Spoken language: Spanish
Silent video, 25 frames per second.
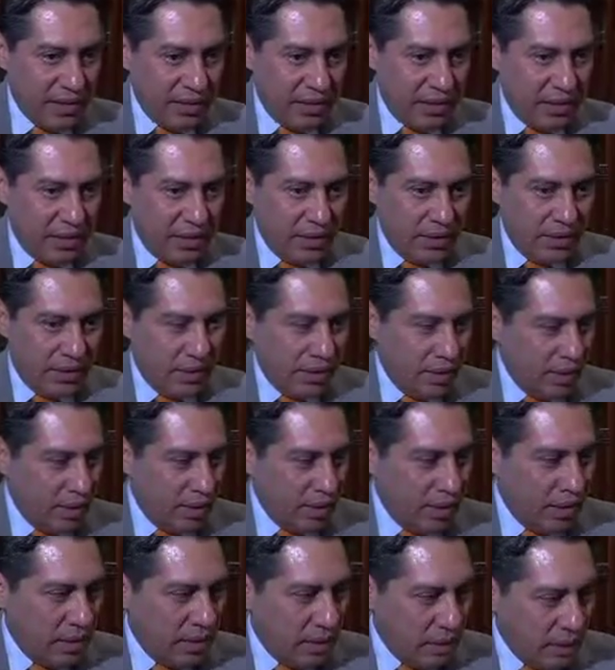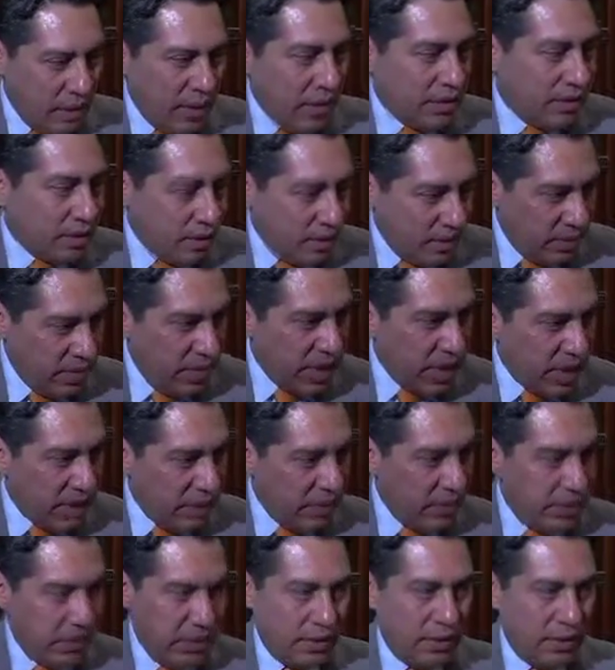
eh, actividad,